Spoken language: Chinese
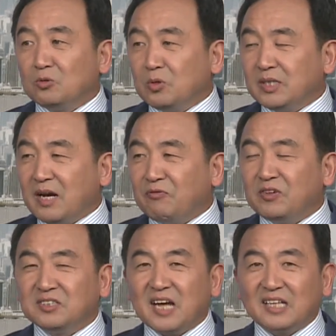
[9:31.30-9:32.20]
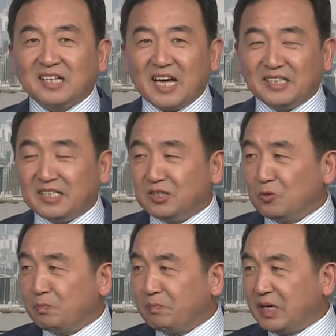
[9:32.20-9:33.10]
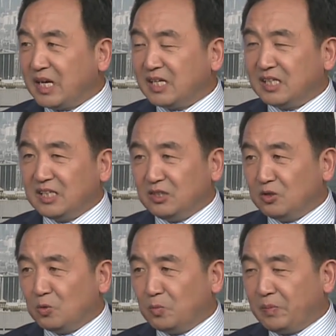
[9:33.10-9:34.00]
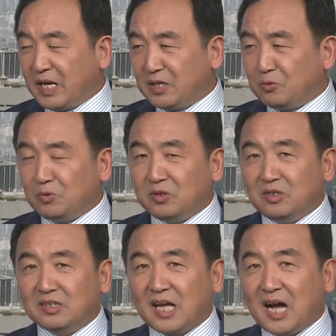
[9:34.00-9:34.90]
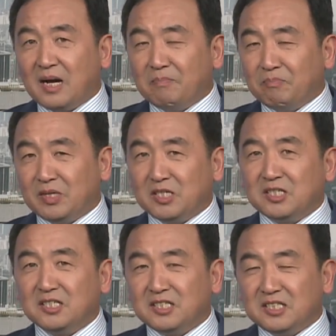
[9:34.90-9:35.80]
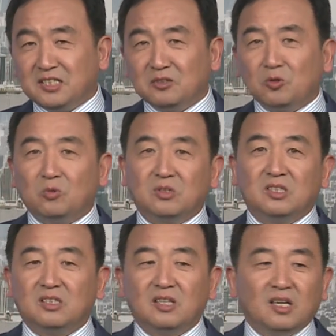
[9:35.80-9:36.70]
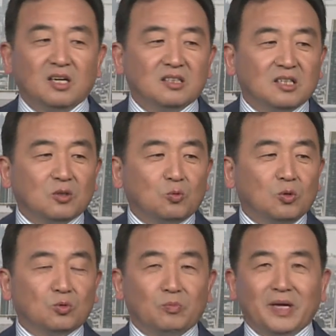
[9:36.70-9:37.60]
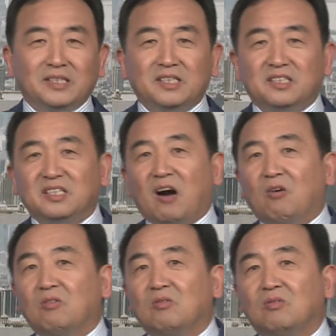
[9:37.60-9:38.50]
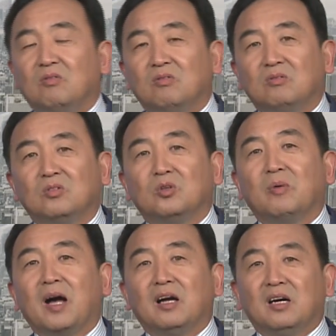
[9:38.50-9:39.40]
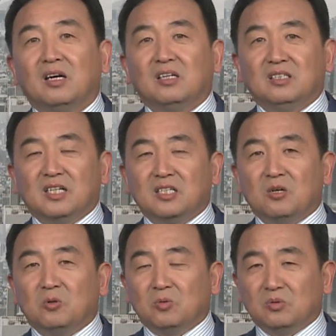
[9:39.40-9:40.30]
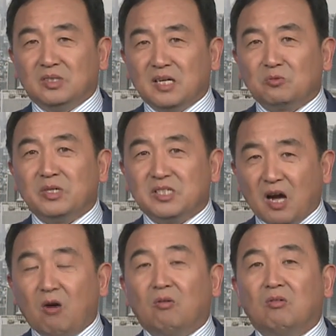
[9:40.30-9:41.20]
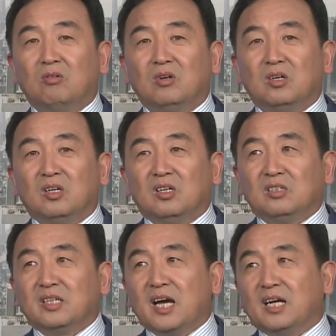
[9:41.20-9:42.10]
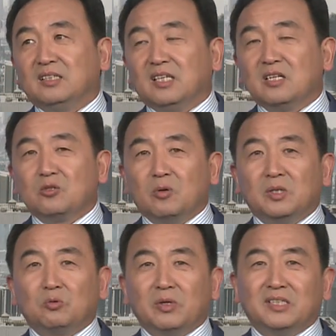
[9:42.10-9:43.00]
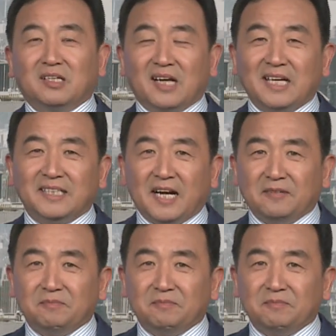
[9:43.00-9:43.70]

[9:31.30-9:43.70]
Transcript: 对他封杀的概念又便利有便于他本身进行统治。他的国土面积小。”对吧？人口相对少，那你作为对等来讲，